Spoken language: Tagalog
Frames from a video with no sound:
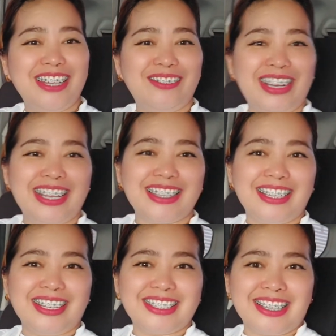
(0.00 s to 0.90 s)
bagay na bagay
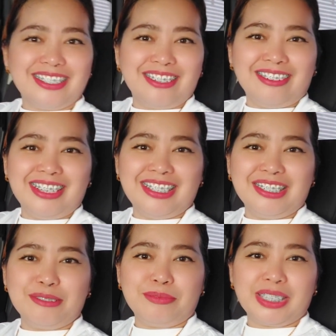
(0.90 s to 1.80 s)
talaga sa kanya yung
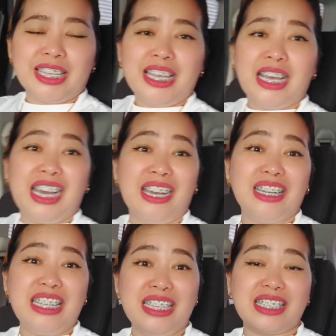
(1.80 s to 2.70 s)
ganyang gupit. Ang
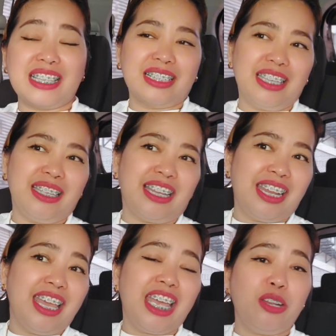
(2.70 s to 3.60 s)
linis lang
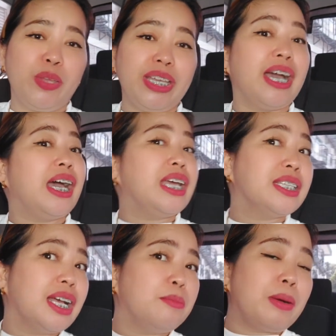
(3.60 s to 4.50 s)
tingnan. Anyway
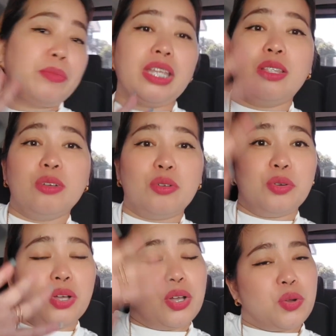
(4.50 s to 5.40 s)
guys, um, update
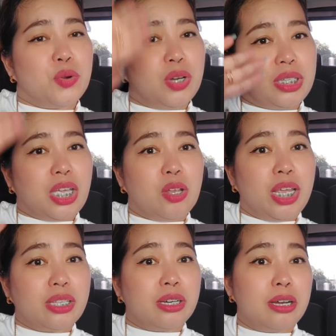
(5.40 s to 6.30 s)
ko ulit kayo
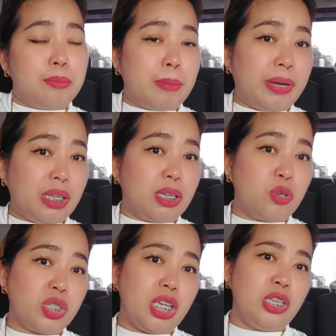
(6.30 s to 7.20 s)
later. Ipapakita
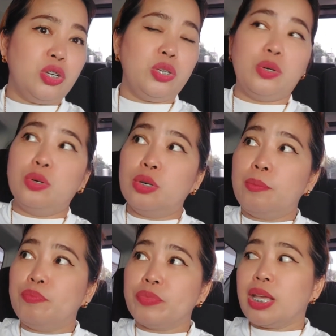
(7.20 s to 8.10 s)
ko sa inyo
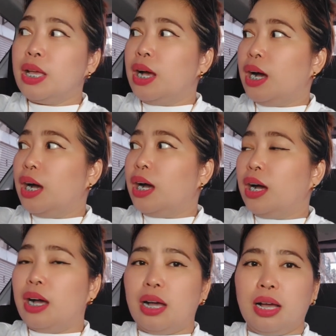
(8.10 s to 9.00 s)
yung
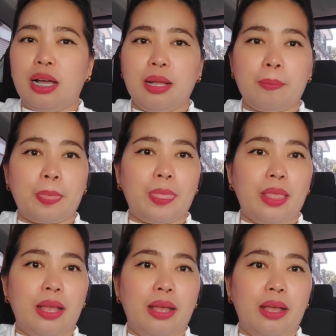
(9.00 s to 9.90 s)
ah... Uh,
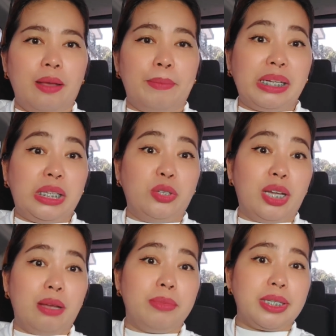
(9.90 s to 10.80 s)
pag nandun
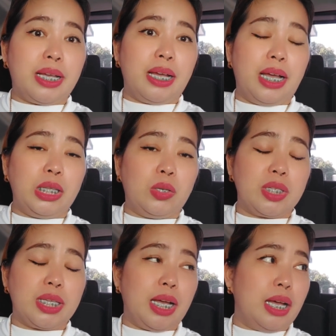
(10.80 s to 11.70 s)
na kami sa ano
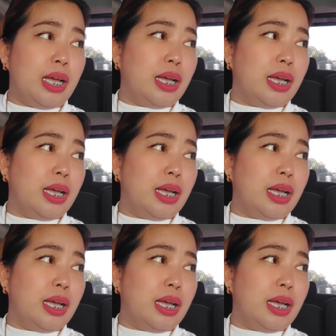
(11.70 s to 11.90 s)
sa